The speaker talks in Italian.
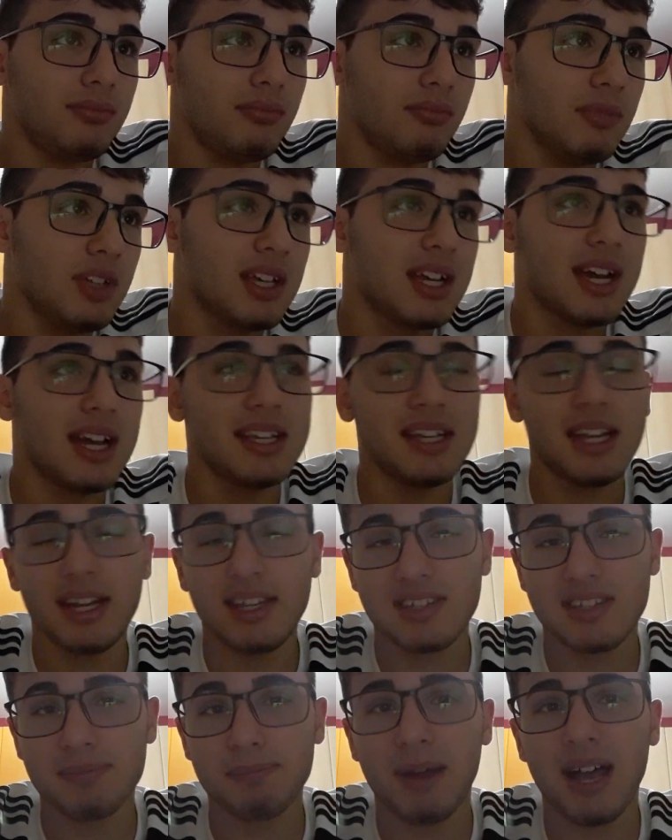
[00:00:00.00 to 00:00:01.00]
Cagliari
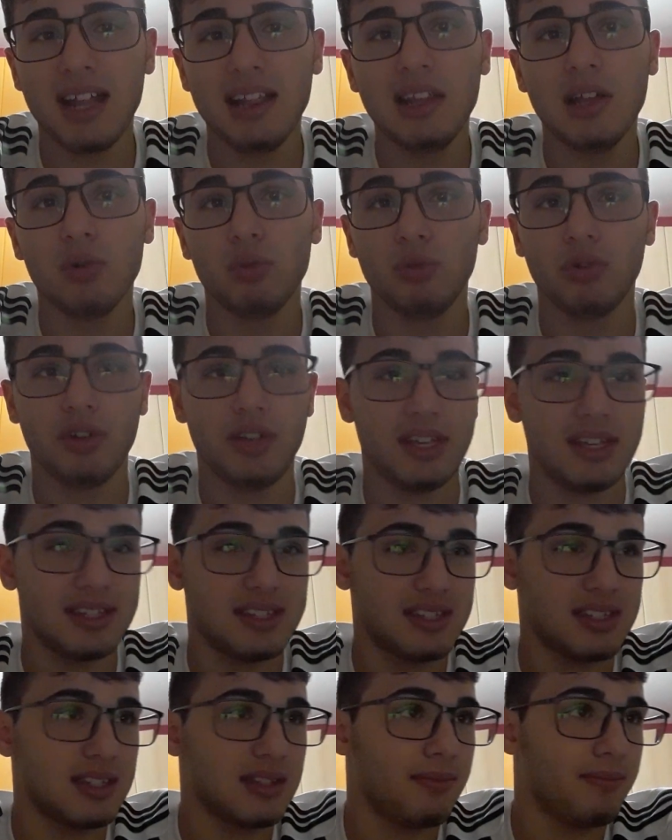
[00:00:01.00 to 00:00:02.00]
Spal
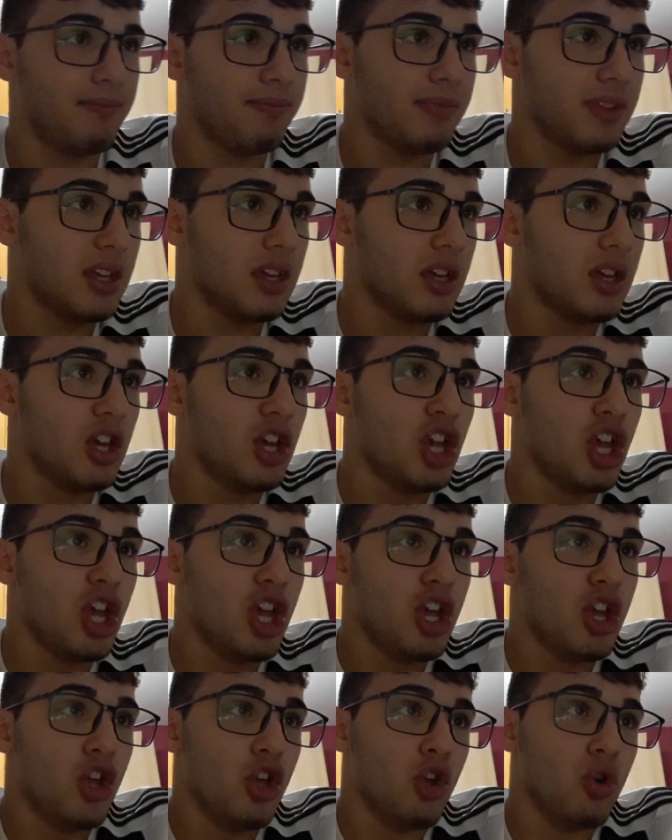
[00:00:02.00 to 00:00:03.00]
1x.
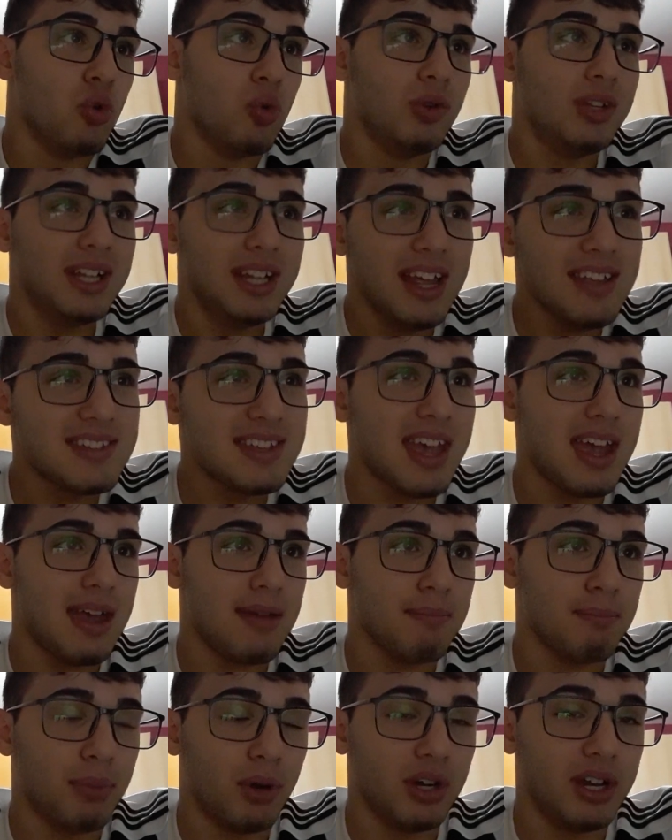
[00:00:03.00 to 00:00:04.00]
Udinese
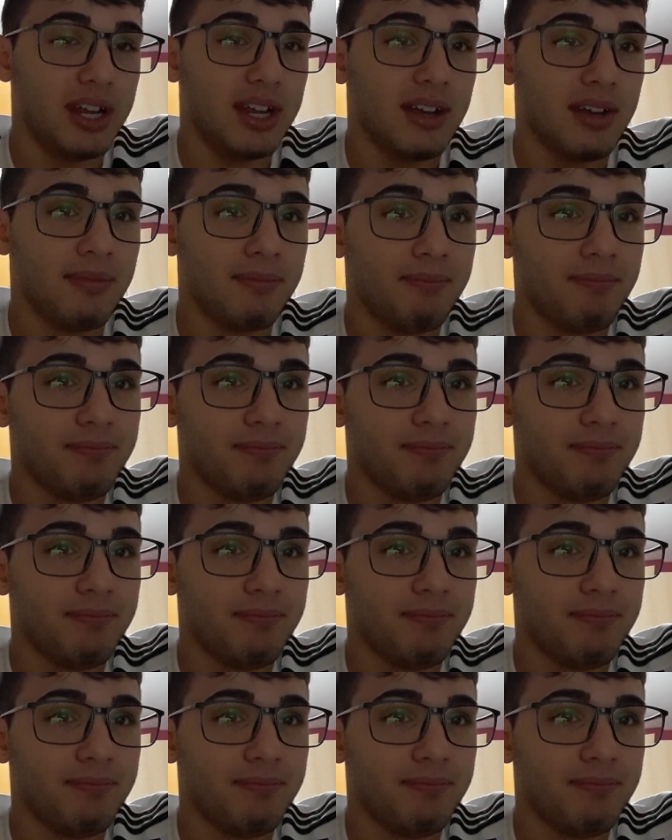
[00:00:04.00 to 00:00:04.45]
Empoli.